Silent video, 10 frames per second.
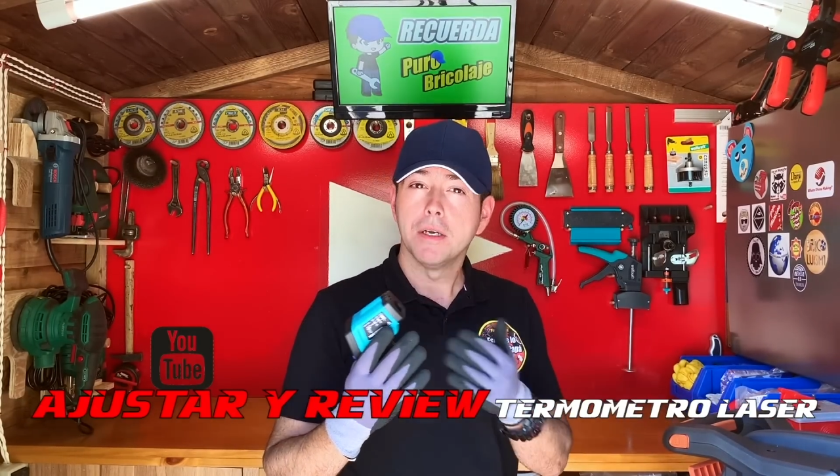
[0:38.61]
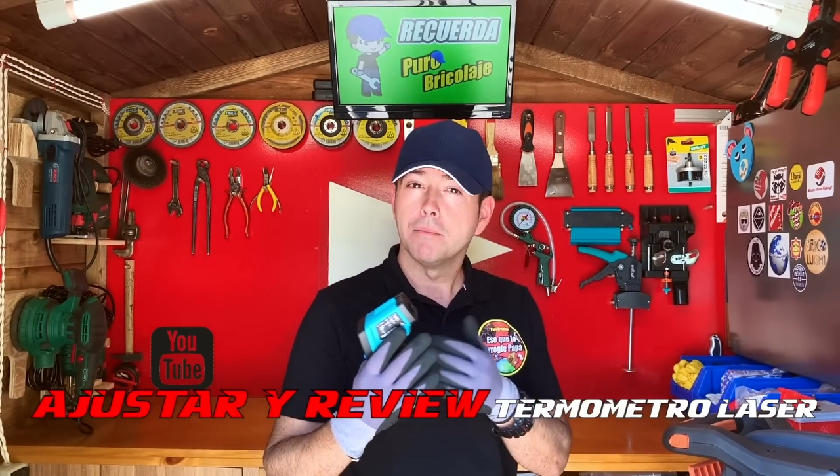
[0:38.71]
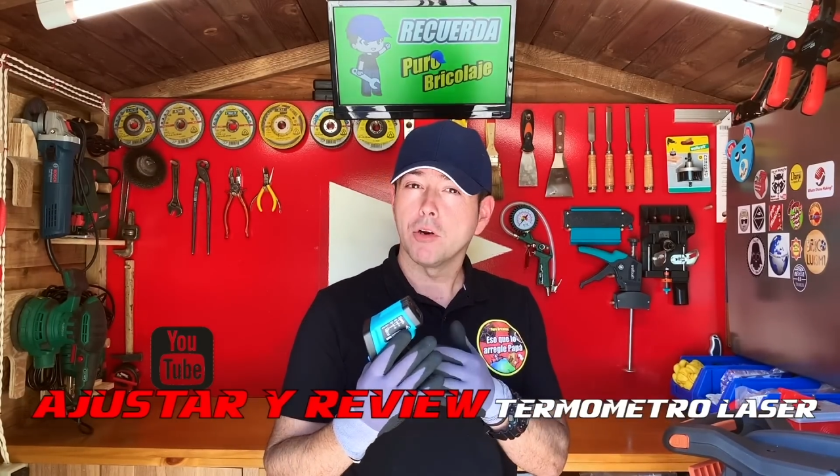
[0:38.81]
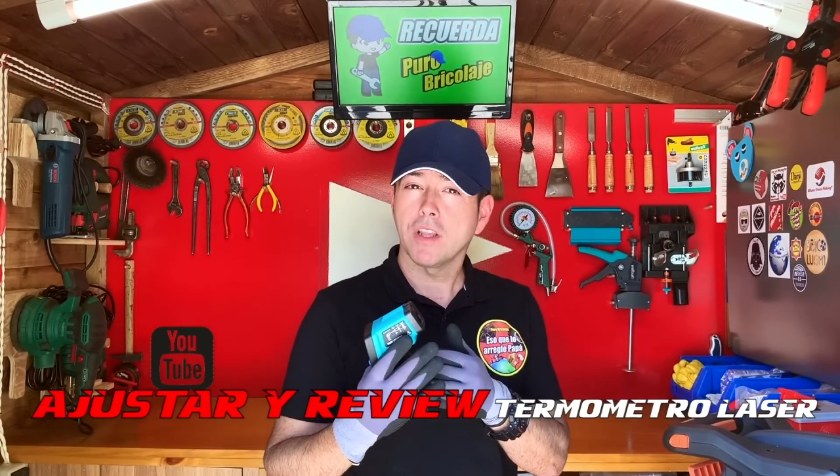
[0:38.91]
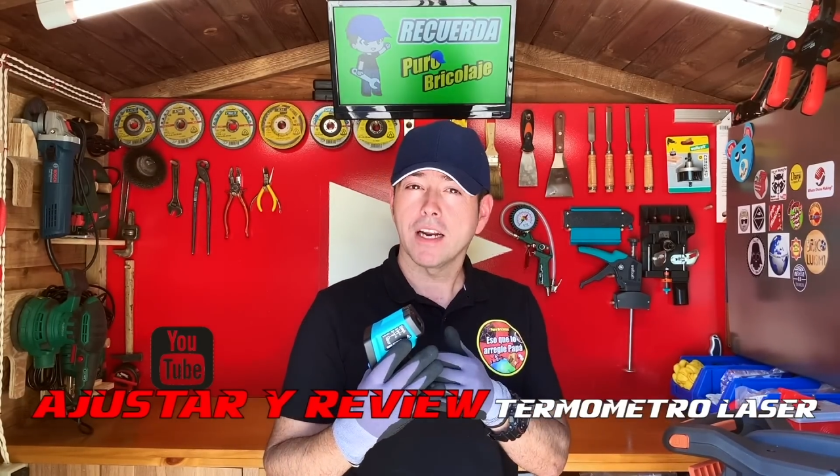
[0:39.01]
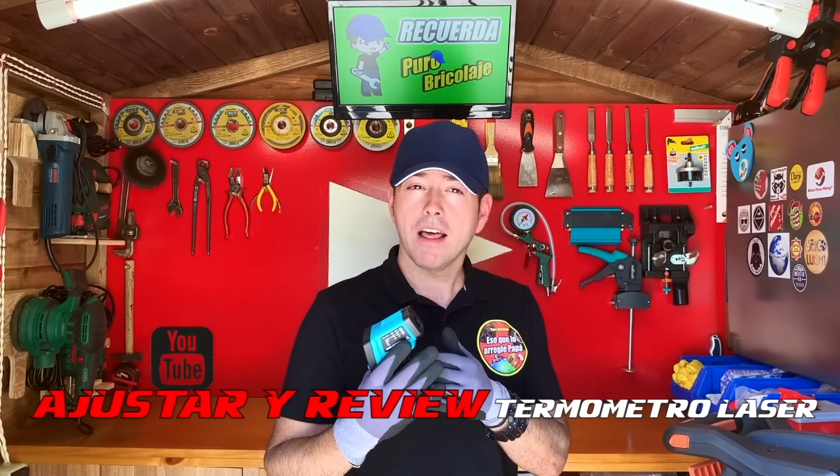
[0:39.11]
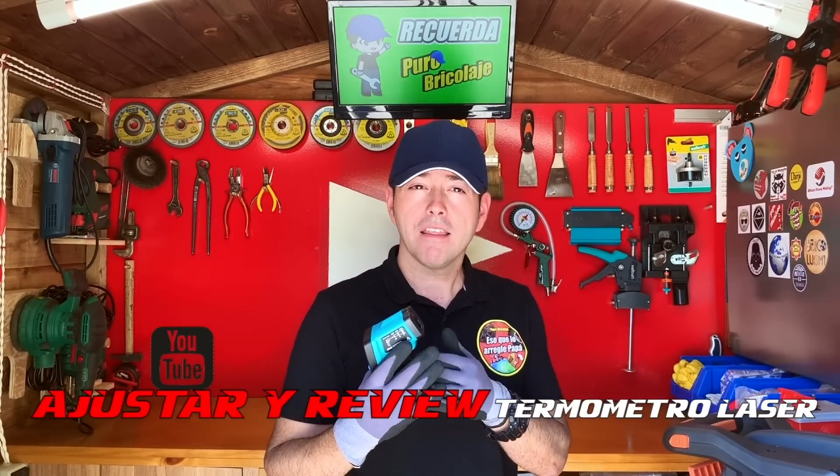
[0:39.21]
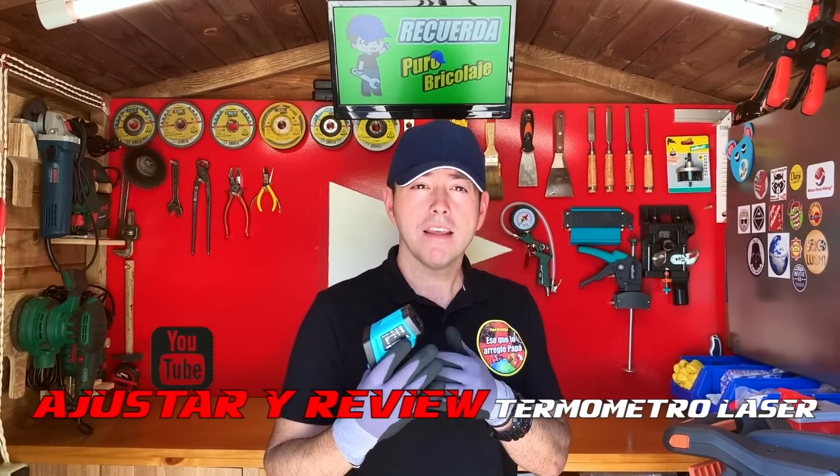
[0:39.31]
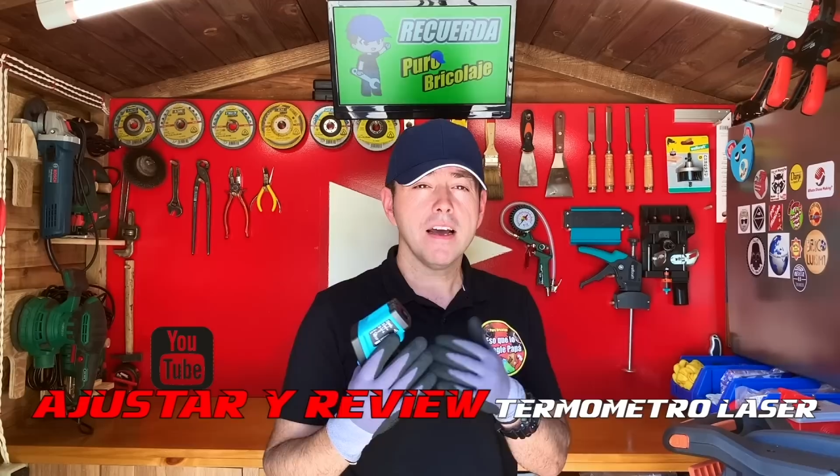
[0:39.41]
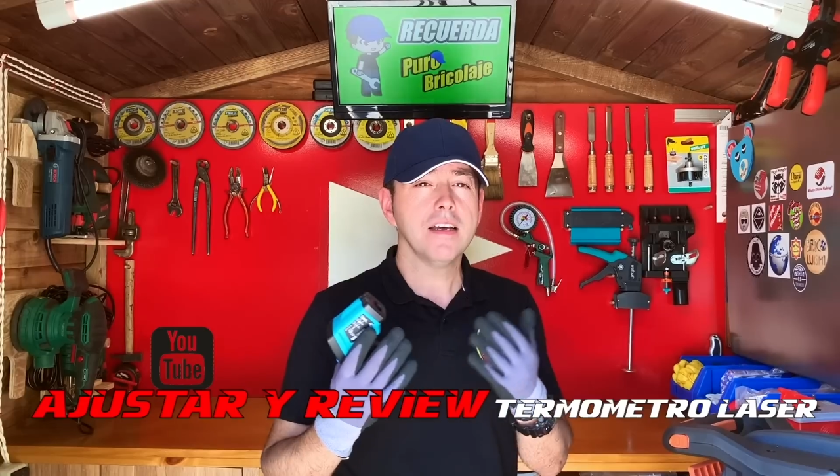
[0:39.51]
Por
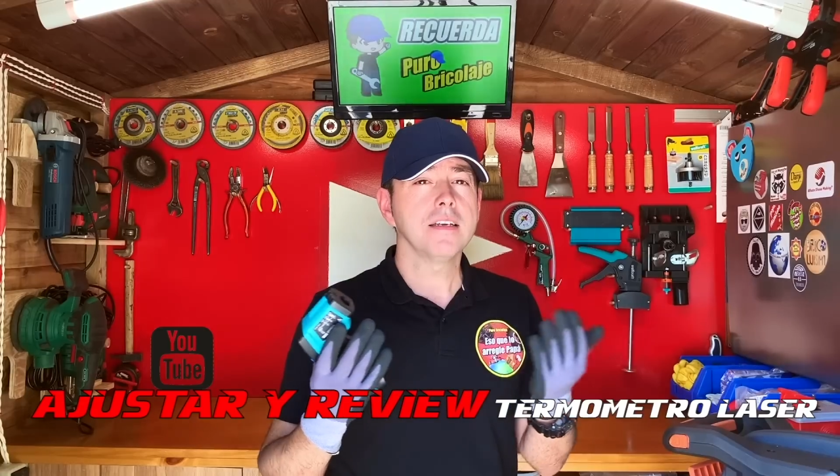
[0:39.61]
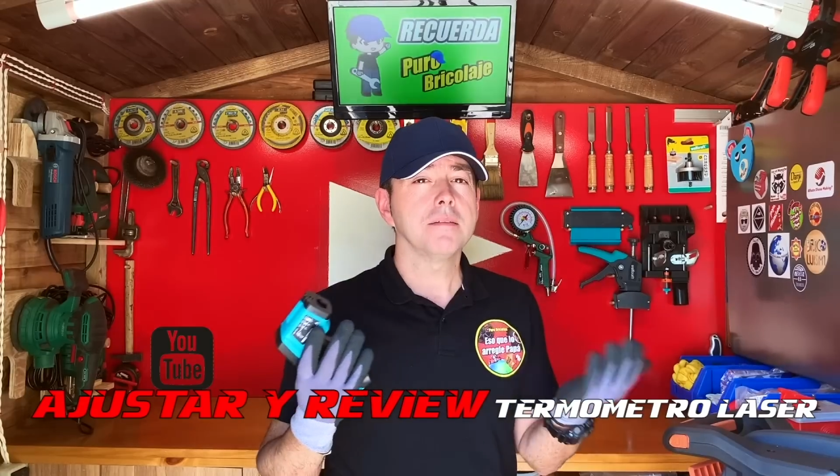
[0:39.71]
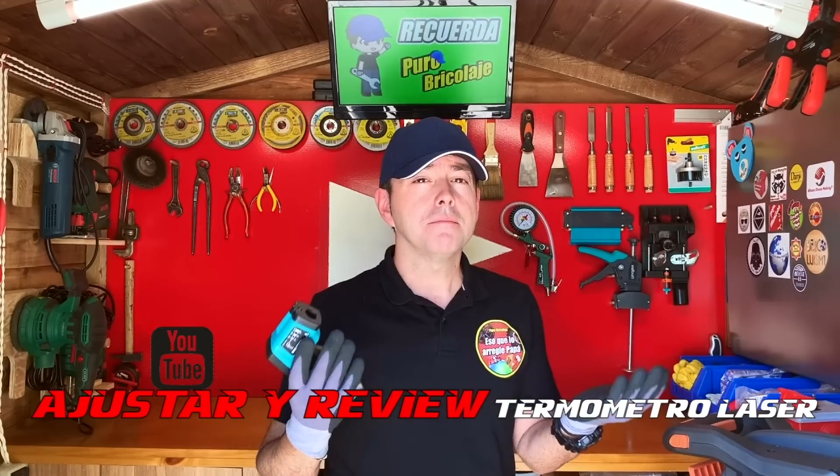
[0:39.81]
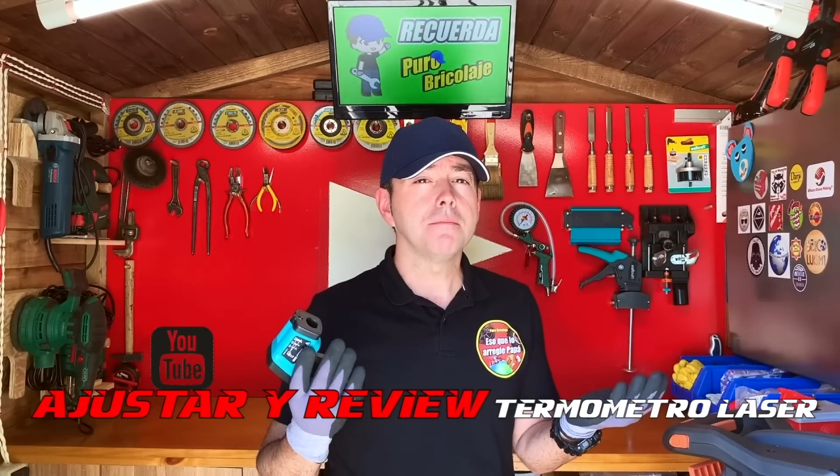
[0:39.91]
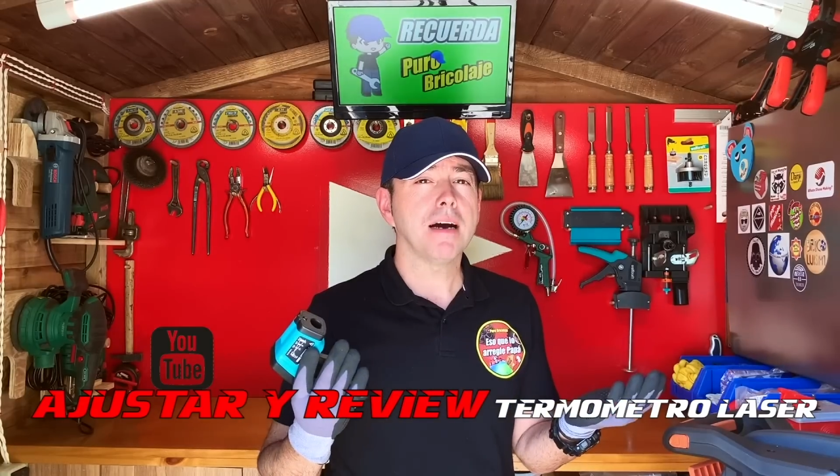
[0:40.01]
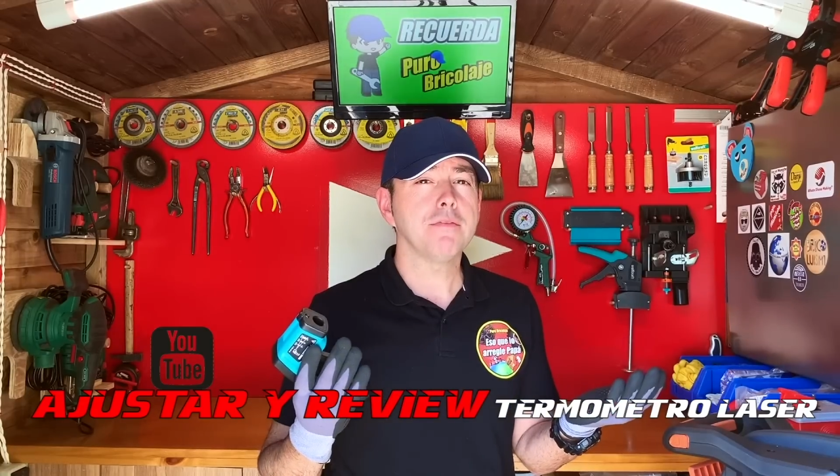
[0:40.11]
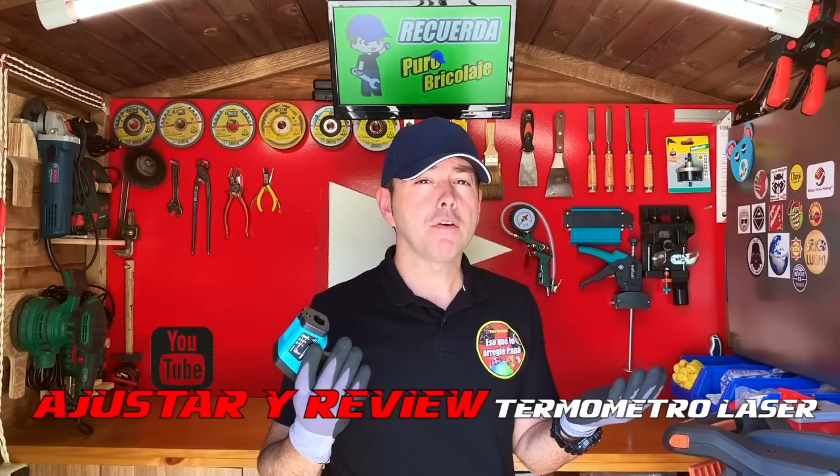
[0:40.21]
desgracia, va a